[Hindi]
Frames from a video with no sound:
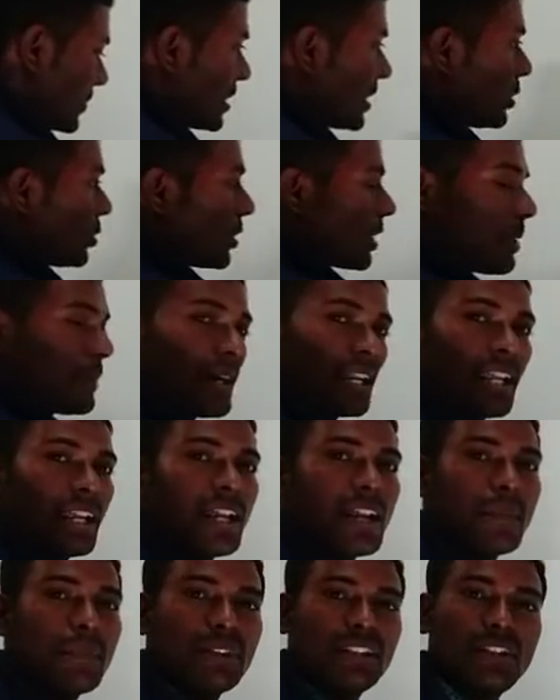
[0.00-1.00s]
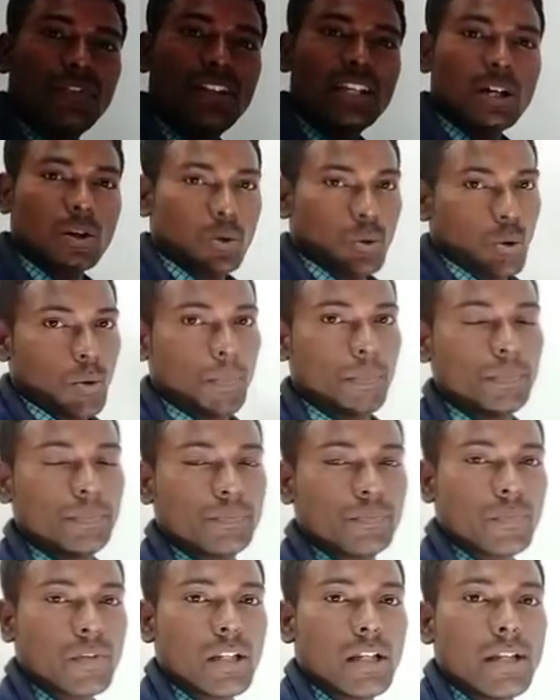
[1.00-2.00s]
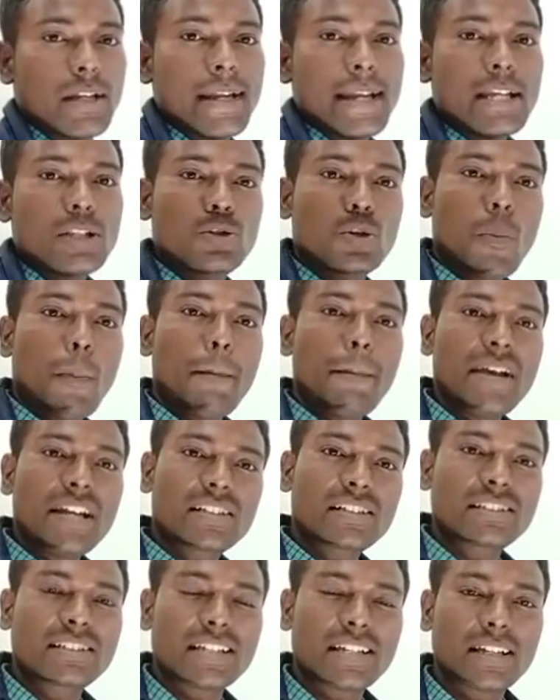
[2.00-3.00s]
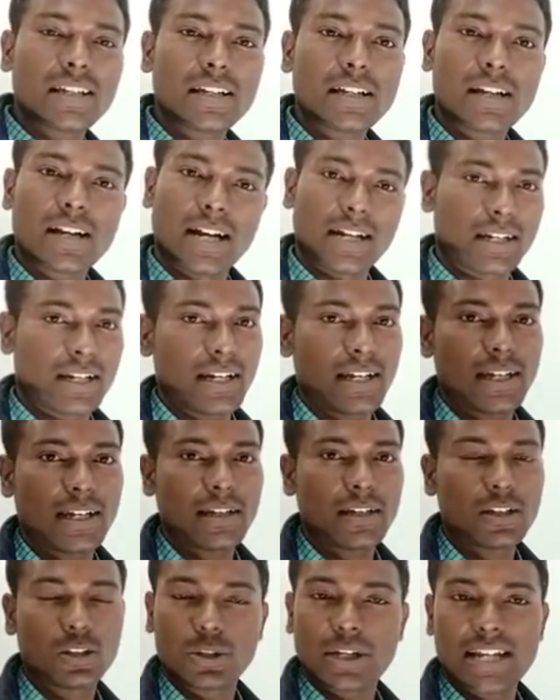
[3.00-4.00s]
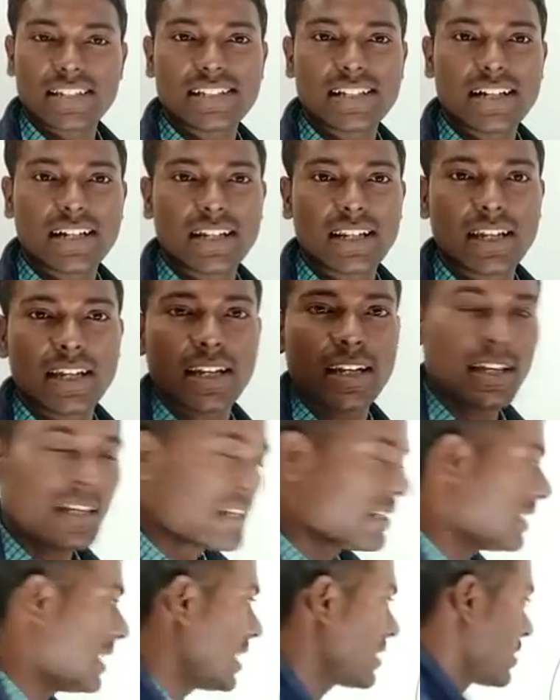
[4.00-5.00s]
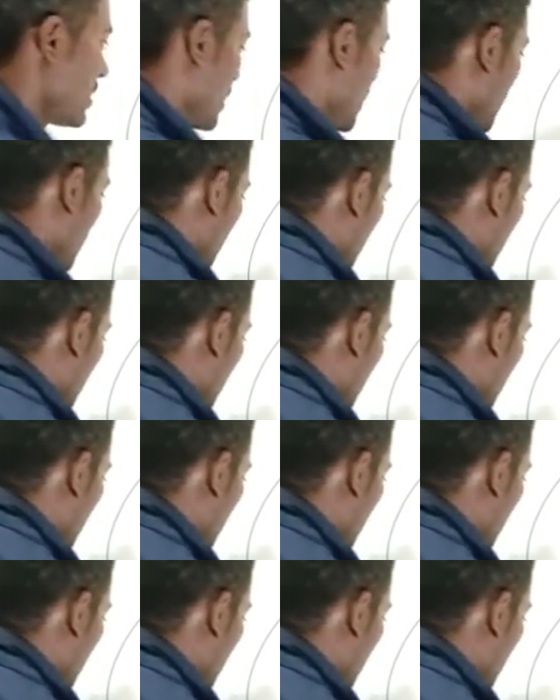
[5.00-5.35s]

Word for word: ये होगी हमारी पृथ्वी या ग्लोब इसको बीच से काटना है तो कैसे काटेंगे यहां से काट